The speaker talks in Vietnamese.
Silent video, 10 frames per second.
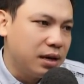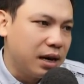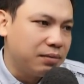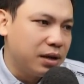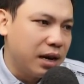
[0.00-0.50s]

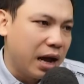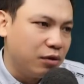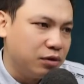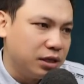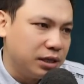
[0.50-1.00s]
Tin sét
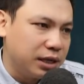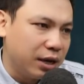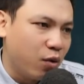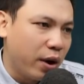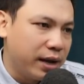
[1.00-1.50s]
đánh ấy làm
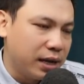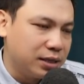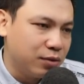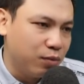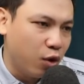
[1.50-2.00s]
cho chị
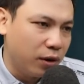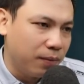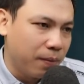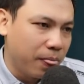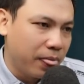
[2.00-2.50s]
rụng rời
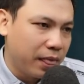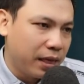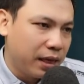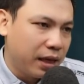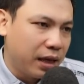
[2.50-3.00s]
cả chân
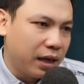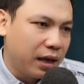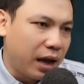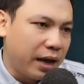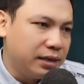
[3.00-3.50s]
tay.
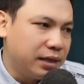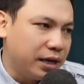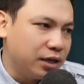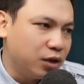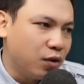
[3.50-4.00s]

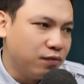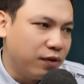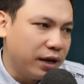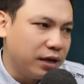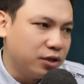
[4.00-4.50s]
Chị hiểu
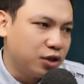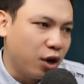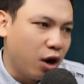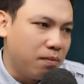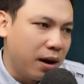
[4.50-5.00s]
ngay, chị
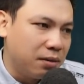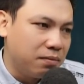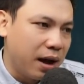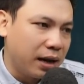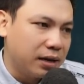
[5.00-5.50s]
thấy chồng
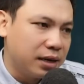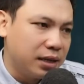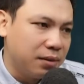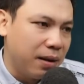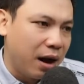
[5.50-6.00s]
đầu không
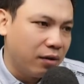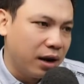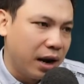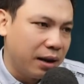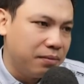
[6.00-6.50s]
nón mình
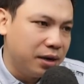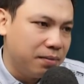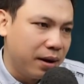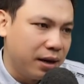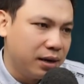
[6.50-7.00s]
không áo,
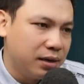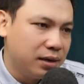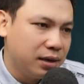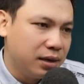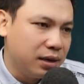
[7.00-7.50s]
mà
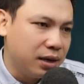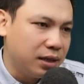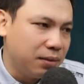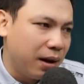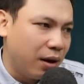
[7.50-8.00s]
trời nắng
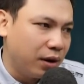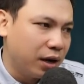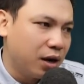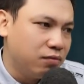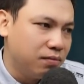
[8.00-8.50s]
chang chang
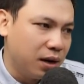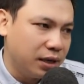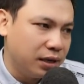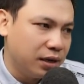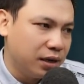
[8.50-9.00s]
thì thương
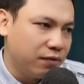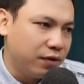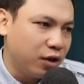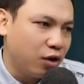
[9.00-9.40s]
hại quá.